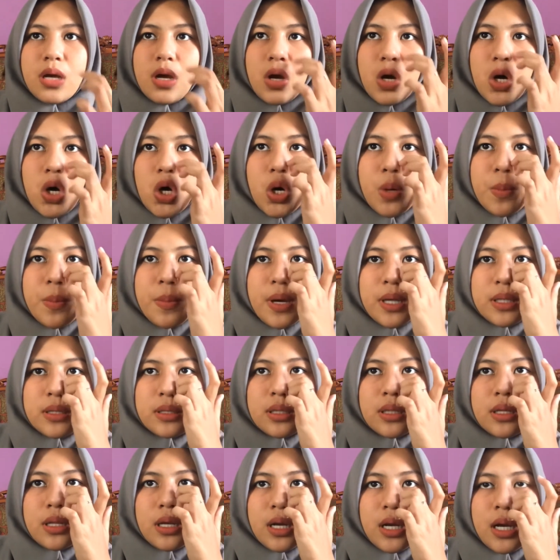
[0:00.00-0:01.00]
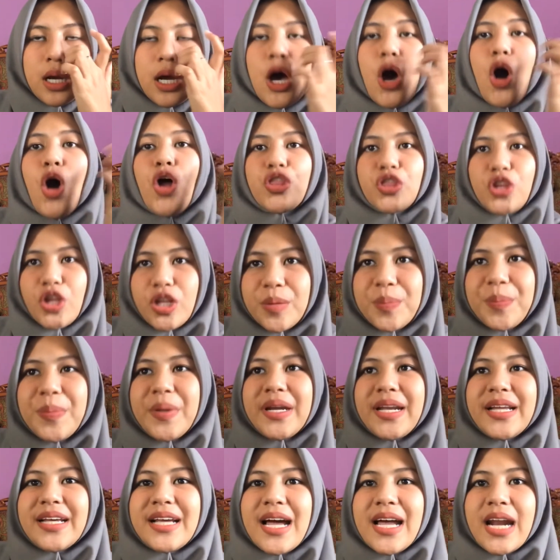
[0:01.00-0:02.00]
Obat uh, otot
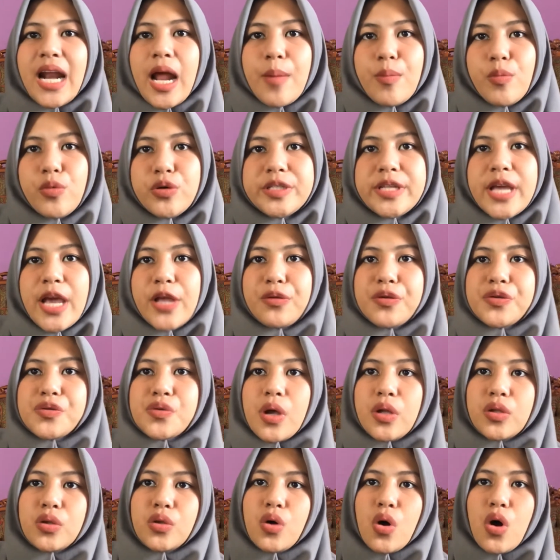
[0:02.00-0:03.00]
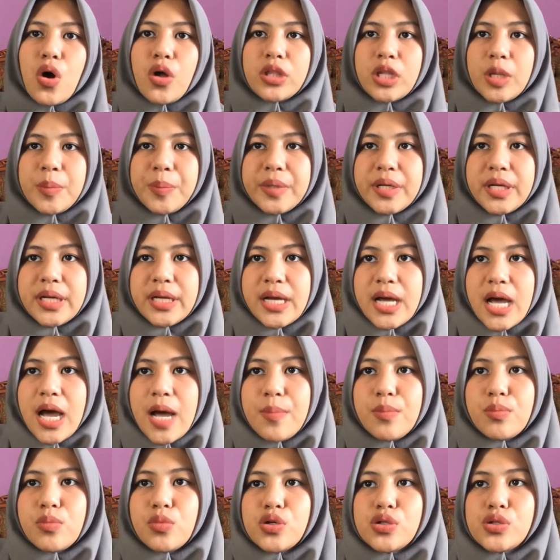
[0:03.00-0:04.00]
penegak rambut yaitu suatu otot
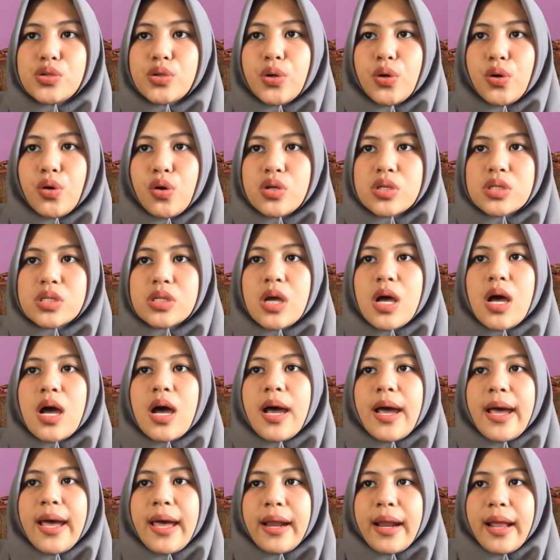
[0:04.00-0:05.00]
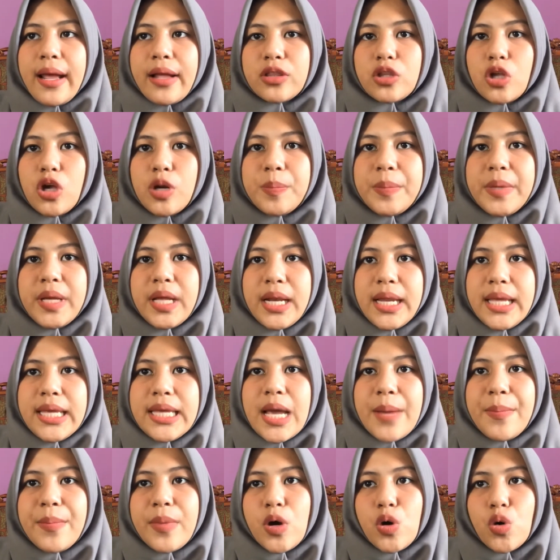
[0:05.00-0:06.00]
penegak muskulus erektor pili
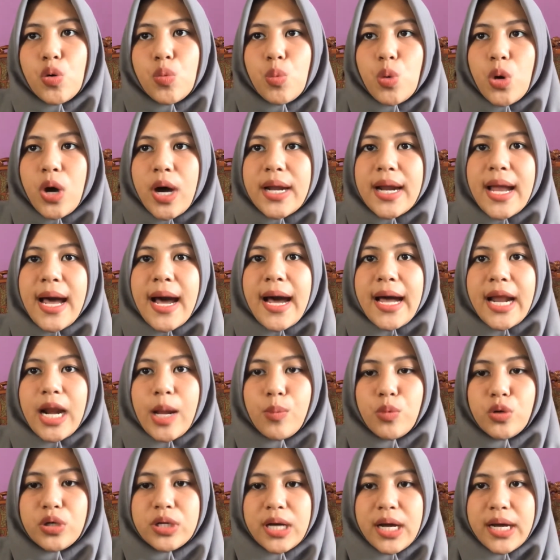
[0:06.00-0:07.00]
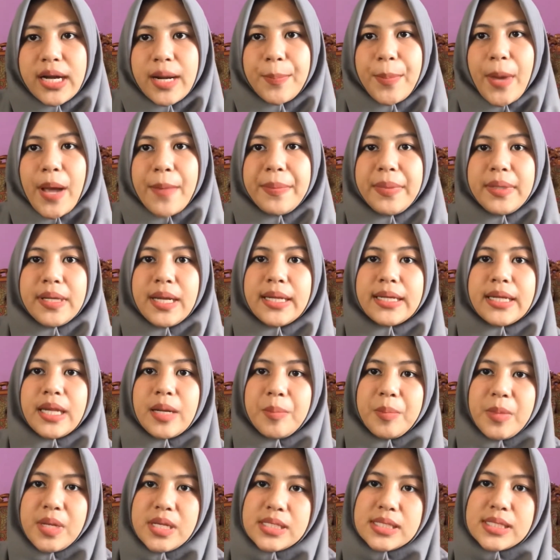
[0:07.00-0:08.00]
yang menghubungkan akar rambut dengan papila
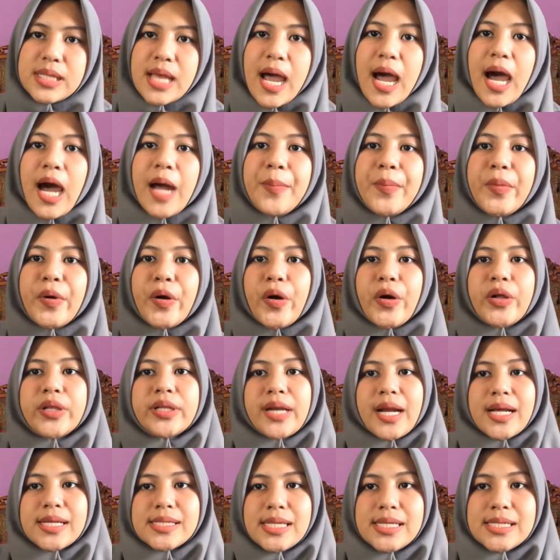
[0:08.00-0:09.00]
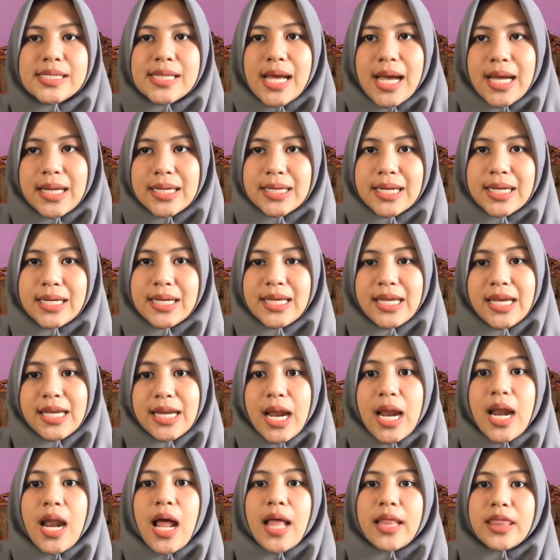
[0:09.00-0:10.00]
dermis akan berkontraksi saat
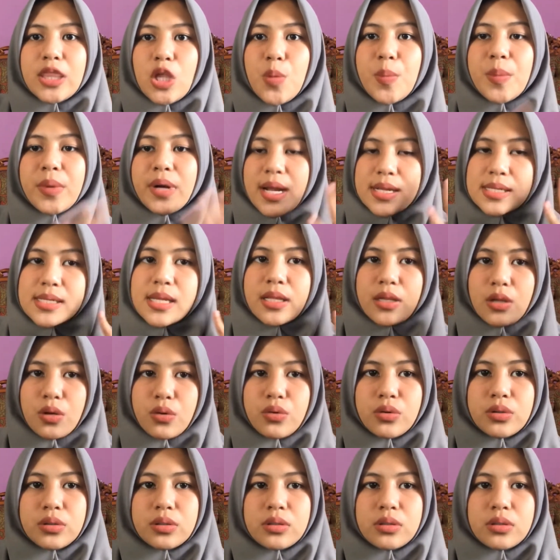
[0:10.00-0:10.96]
kedinginan atau merasa takut.